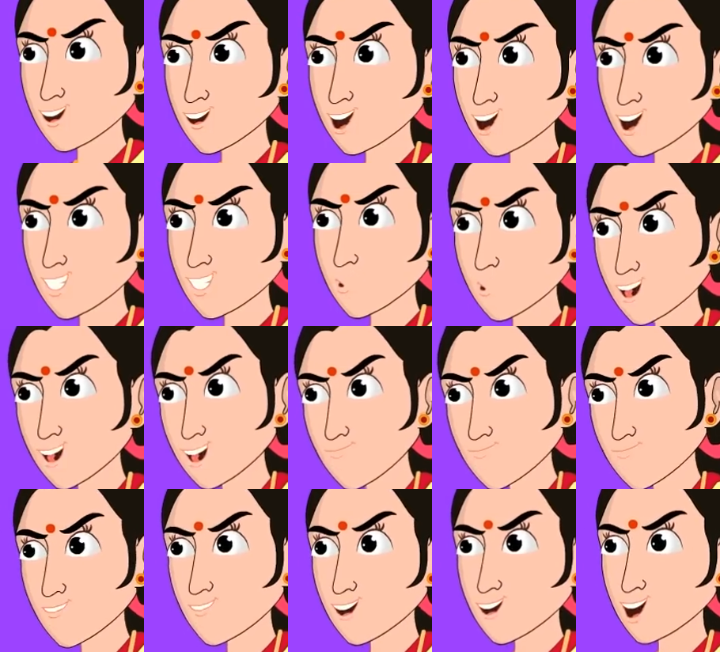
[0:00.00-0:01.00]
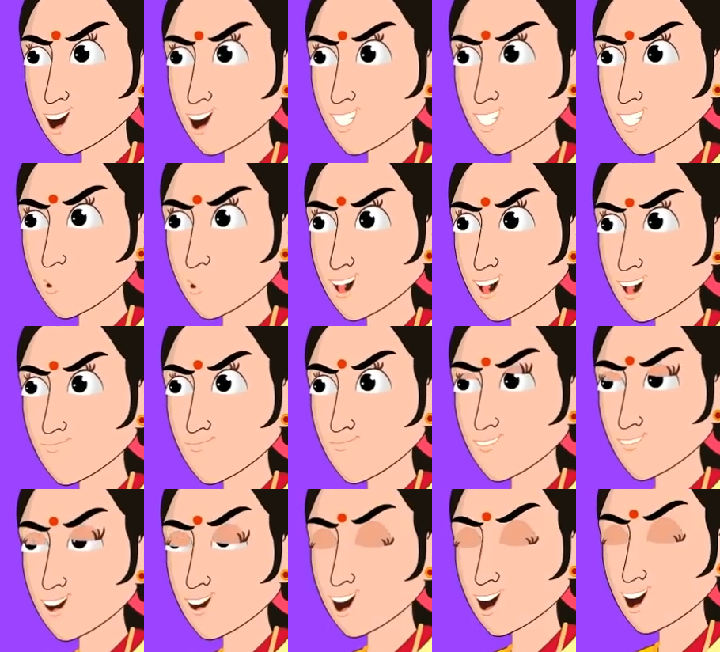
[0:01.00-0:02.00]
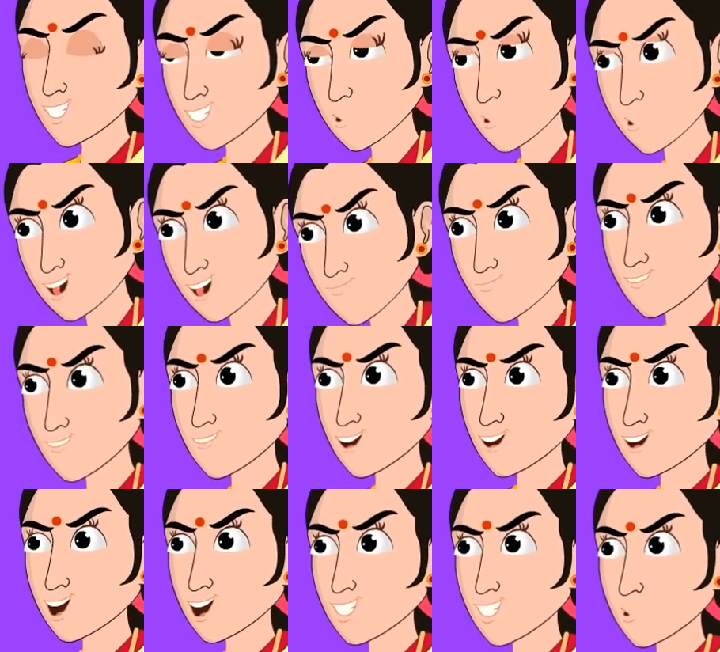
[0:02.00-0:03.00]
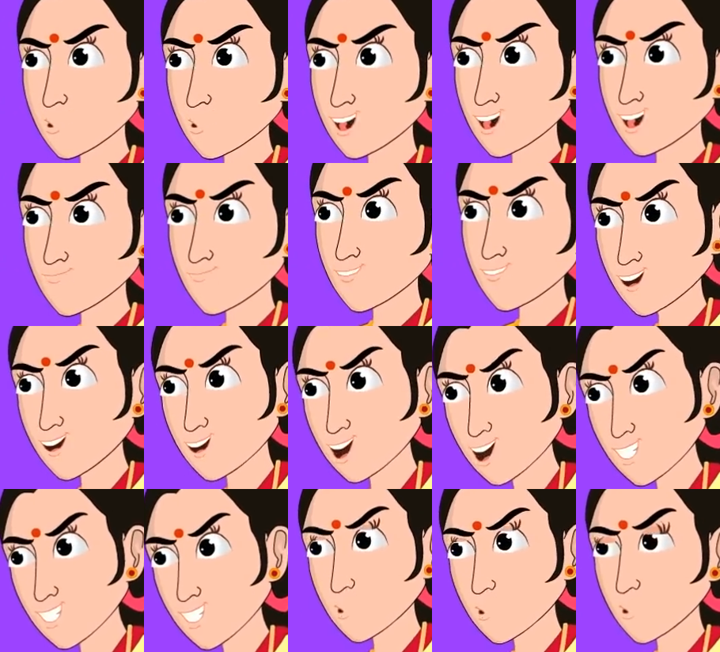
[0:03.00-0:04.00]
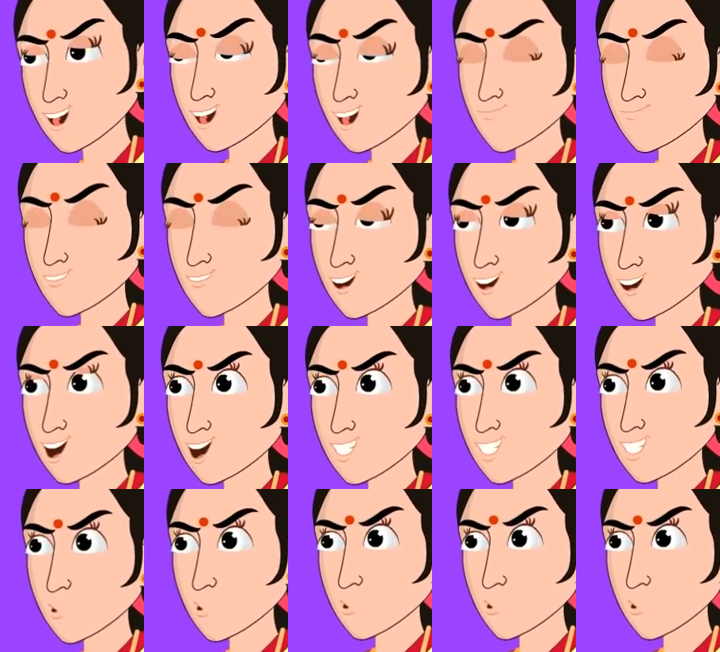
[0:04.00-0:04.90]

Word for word: వస్తారు ఇక్కడేమో అభిలాష రోజు బాతును బంగారు గుడ్లని ఇవ్వాలని